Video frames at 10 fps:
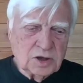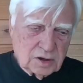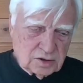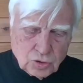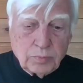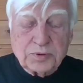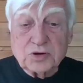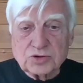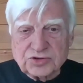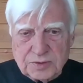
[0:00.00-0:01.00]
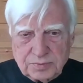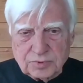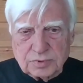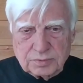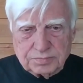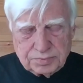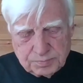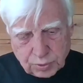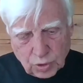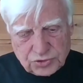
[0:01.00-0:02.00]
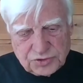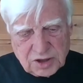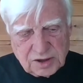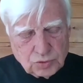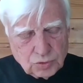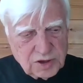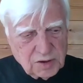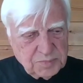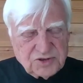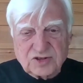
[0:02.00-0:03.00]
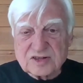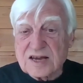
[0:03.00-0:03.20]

ale zwracaliśmy na to zbyt mało uwagi.